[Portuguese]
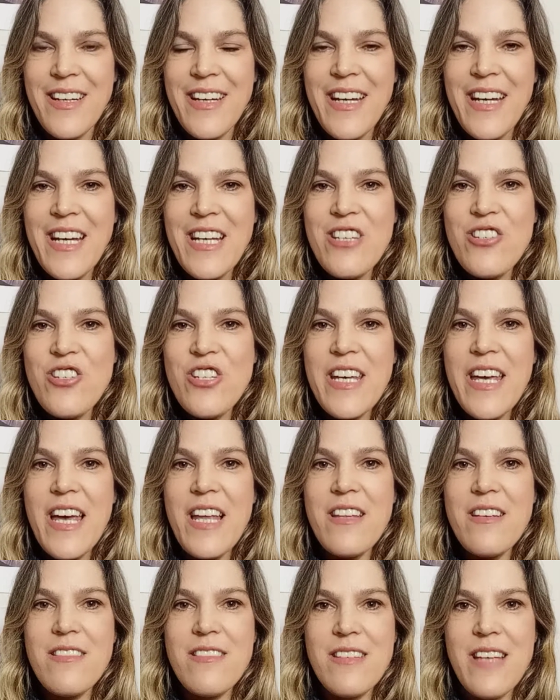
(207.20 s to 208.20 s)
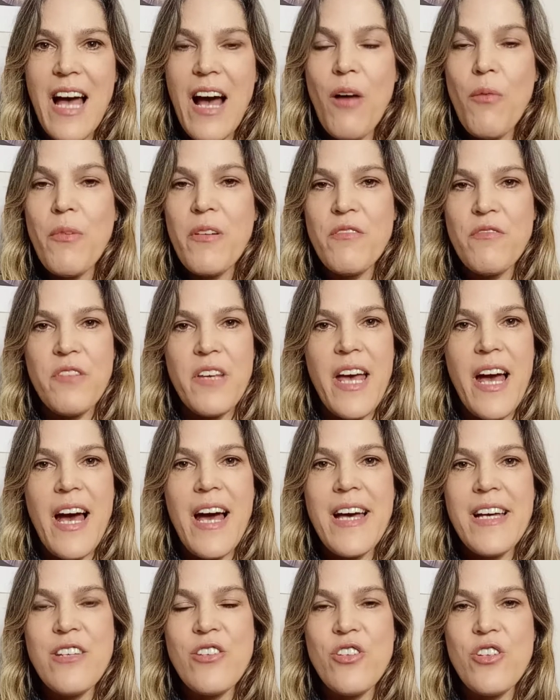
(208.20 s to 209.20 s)
de realizar uma
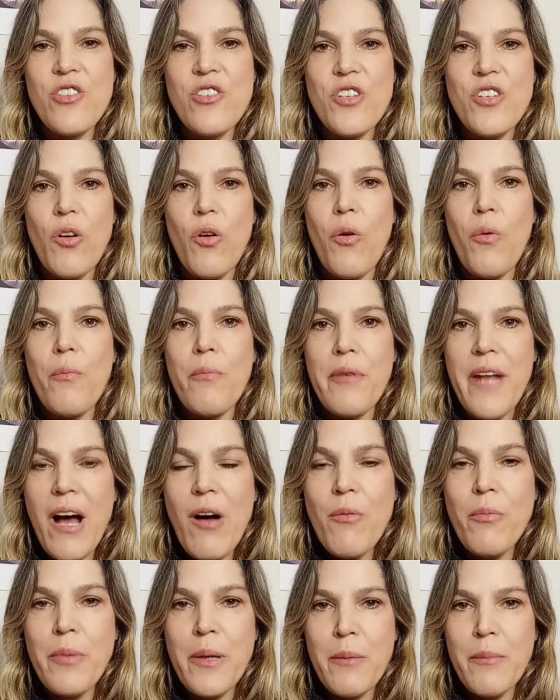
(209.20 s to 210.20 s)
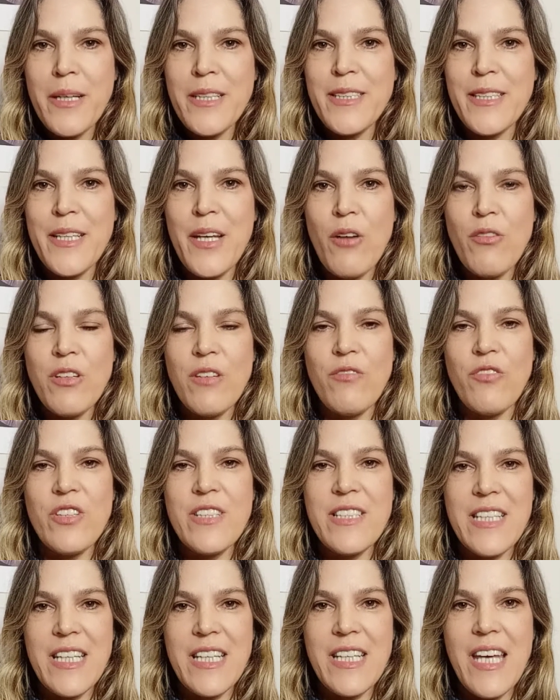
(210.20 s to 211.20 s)
viagem, de comprar um bem material que
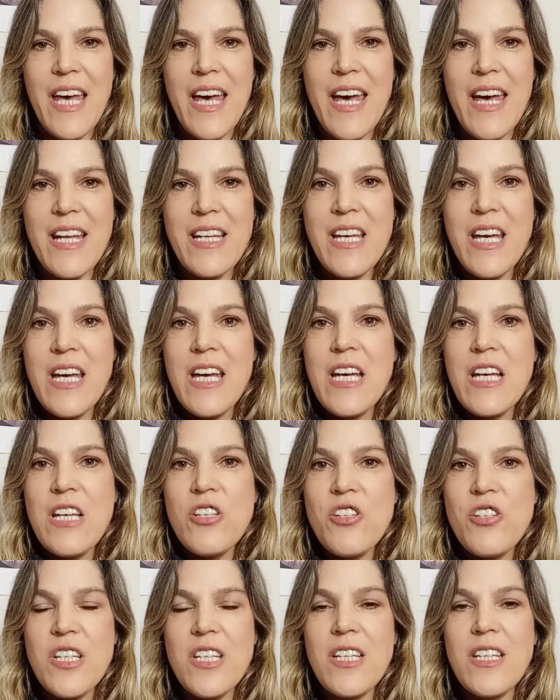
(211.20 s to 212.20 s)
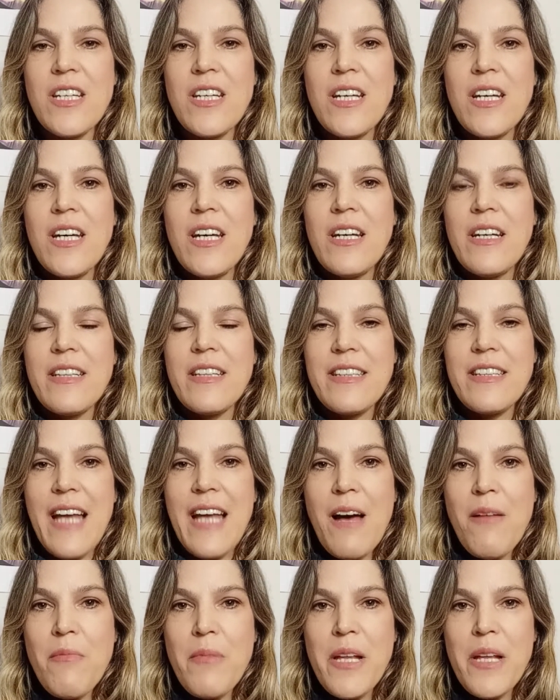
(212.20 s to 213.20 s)
você quer, de
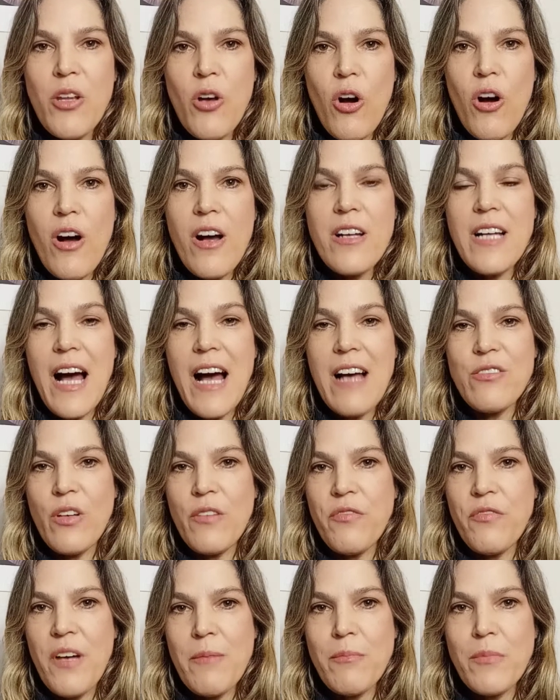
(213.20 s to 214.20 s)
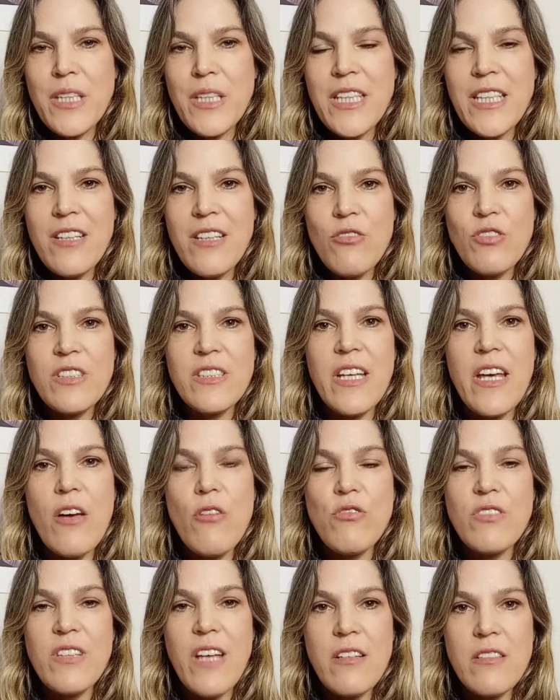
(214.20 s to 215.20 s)
estar tá melhor a sua família, os
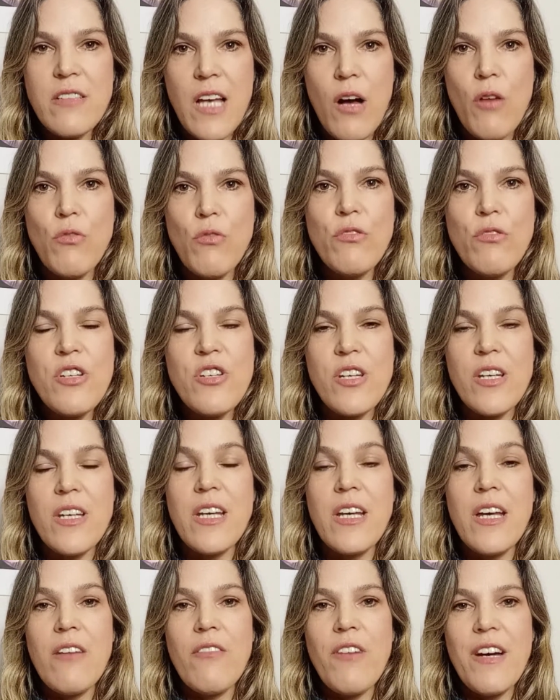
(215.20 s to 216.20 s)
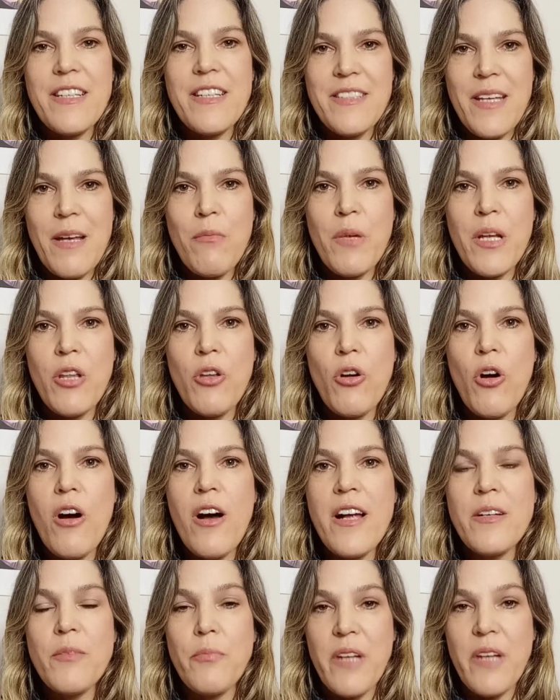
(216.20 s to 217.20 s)
seus, a saúde, vai estar
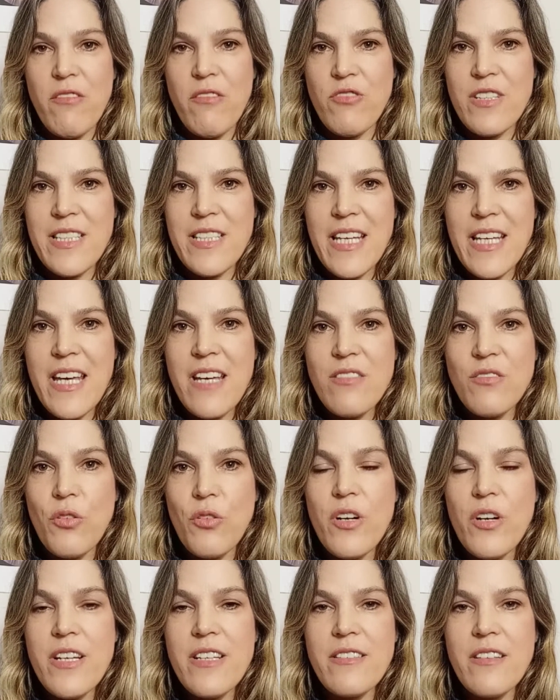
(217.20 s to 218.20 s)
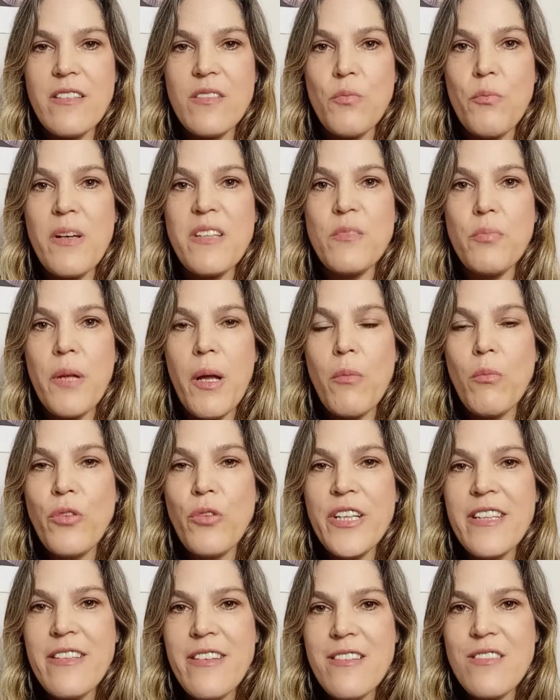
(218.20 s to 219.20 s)
melhor para você as coisas, mas para
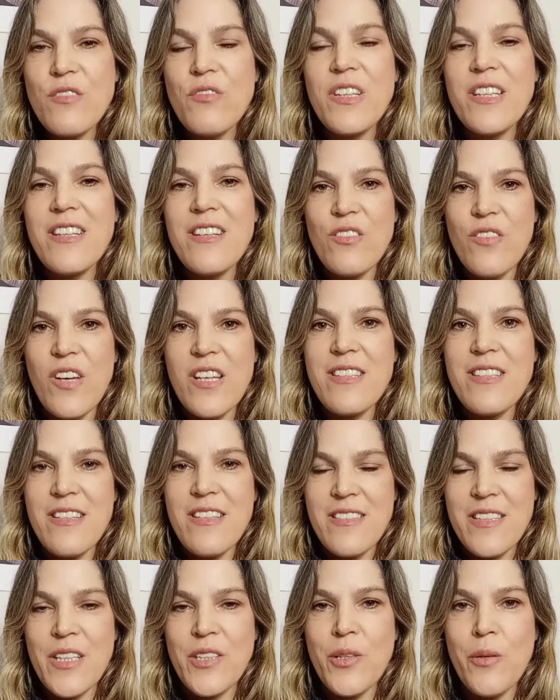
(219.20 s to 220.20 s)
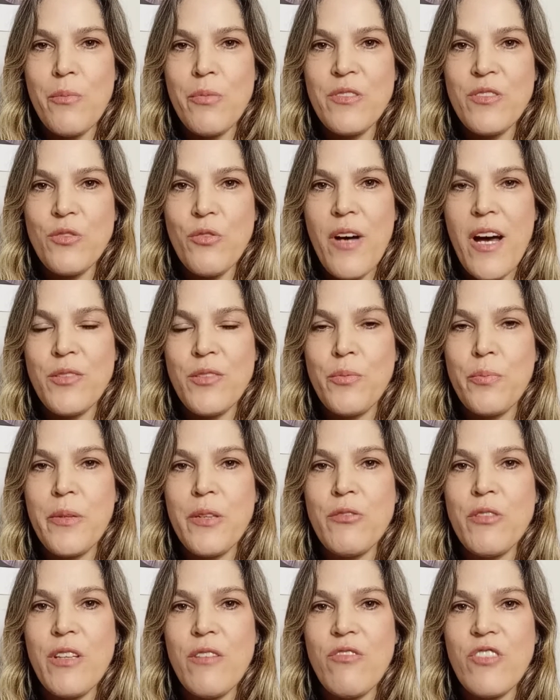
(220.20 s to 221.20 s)
muitas vidas vai estar sendo abençoado
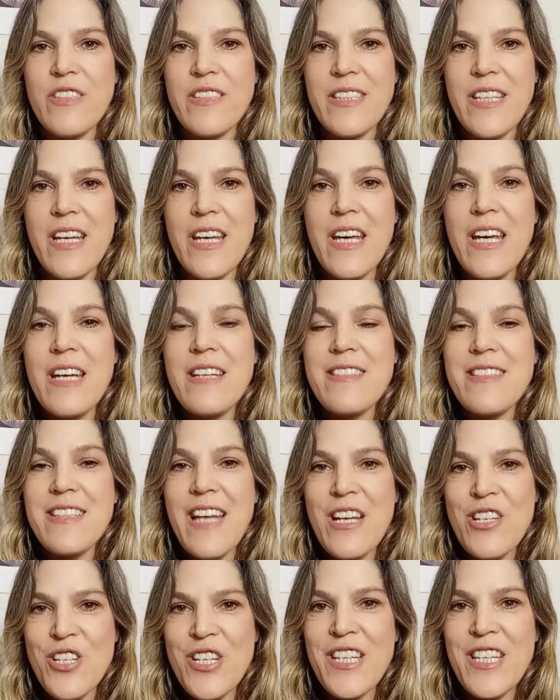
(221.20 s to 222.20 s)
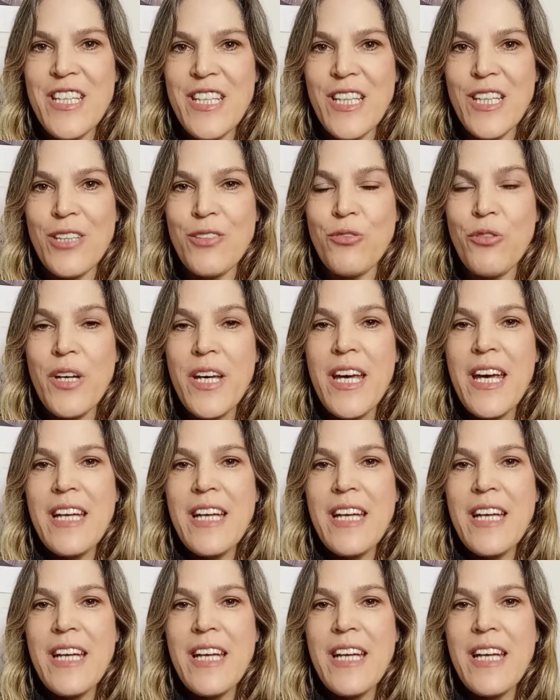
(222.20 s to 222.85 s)
pelo que você está adquirindo.